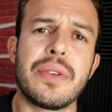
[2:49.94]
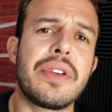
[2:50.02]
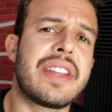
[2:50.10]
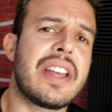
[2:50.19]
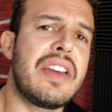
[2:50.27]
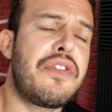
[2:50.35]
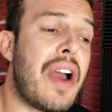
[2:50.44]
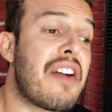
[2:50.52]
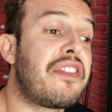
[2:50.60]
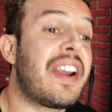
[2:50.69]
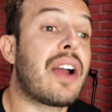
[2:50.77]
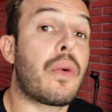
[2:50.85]
eu não entendi foi a
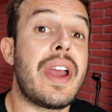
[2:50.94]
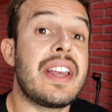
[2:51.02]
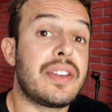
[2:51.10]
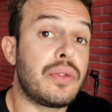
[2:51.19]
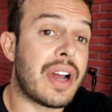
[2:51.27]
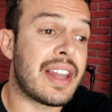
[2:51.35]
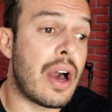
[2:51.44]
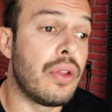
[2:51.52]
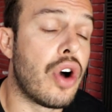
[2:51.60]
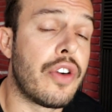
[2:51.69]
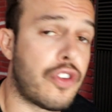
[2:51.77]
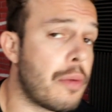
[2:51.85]
frequência do canal
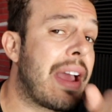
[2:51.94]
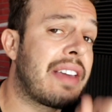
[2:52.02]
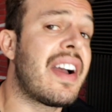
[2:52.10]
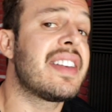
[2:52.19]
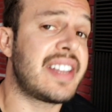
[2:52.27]
novo. Como é que vai